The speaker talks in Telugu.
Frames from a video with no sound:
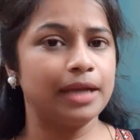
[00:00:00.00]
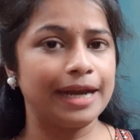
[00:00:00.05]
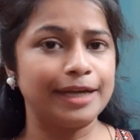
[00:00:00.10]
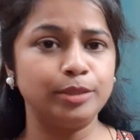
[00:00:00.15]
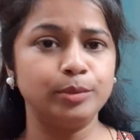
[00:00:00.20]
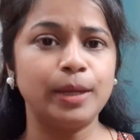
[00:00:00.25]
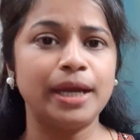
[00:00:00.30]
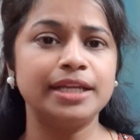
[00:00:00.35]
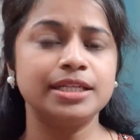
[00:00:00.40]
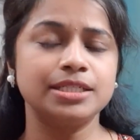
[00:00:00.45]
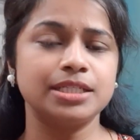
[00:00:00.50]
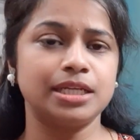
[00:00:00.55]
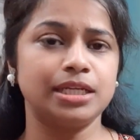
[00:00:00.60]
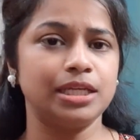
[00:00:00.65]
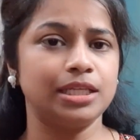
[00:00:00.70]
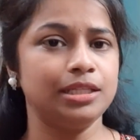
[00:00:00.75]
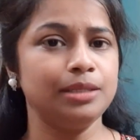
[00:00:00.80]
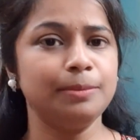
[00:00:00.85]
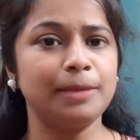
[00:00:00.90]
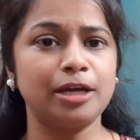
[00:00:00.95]
అడ్వాన్స్
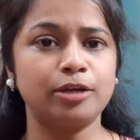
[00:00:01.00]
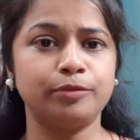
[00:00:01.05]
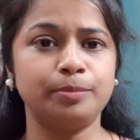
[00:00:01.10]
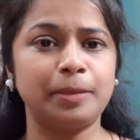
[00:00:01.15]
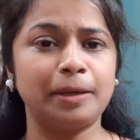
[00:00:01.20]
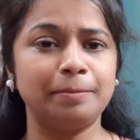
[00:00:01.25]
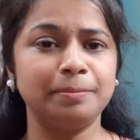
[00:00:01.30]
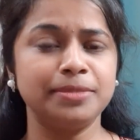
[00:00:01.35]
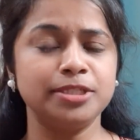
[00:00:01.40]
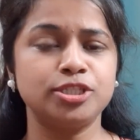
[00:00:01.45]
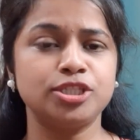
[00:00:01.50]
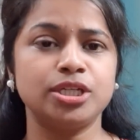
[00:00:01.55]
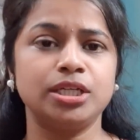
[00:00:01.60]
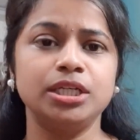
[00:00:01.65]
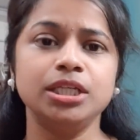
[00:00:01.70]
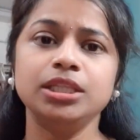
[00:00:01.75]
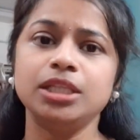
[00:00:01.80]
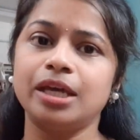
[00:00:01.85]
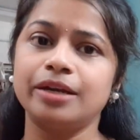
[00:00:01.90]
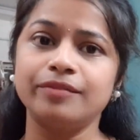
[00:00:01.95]
అనేది మాకు
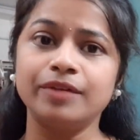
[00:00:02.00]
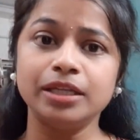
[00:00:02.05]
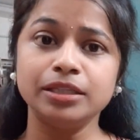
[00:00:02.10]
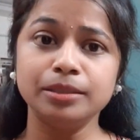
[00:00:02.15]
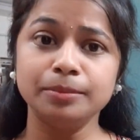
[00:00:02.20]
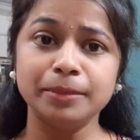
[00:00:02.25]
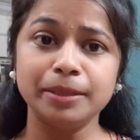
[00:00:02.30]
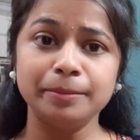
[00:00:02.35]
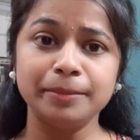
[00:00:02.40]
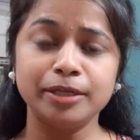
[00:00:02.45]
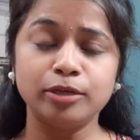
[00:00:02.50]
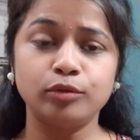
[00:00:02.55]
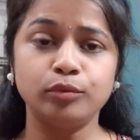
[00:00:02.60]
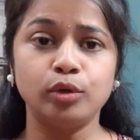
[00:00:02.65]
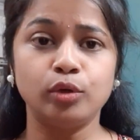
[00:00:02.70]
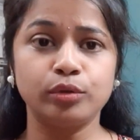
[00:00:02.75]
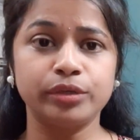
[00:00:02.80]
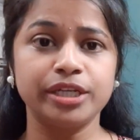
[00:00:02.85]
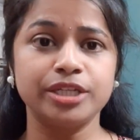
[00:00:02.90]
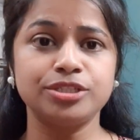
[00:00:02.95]
పంపించండి తర్వాత మేము మీకు
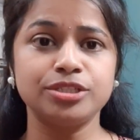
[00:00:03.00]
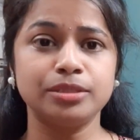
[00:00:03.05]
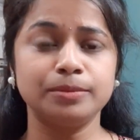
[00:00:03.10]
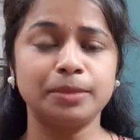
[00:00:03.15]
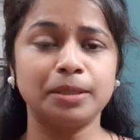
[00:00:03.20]
లొకేషన్